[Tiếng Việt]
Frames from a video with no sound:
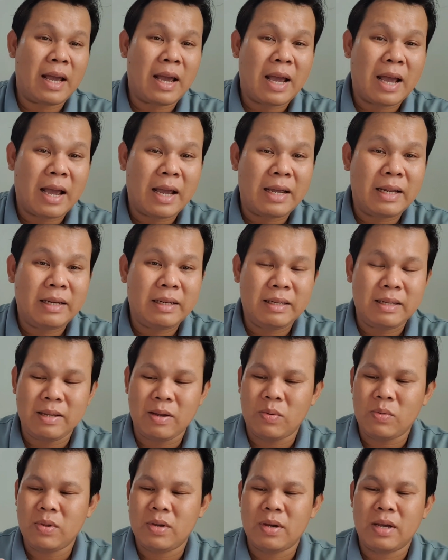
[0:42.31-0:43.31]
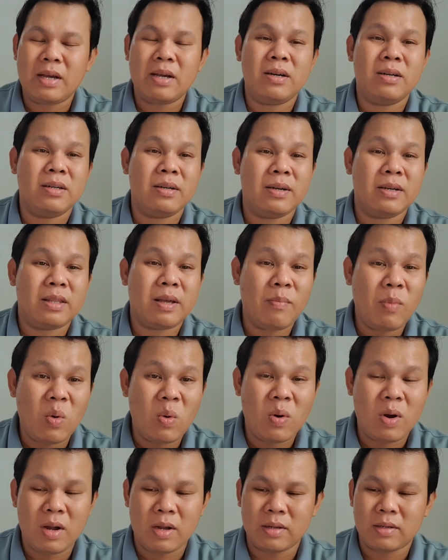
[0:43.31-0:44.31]
ai ví dụ như cái người người ta
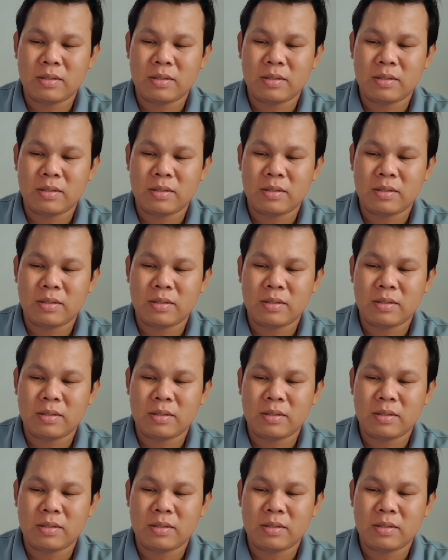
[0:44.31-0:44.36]
mua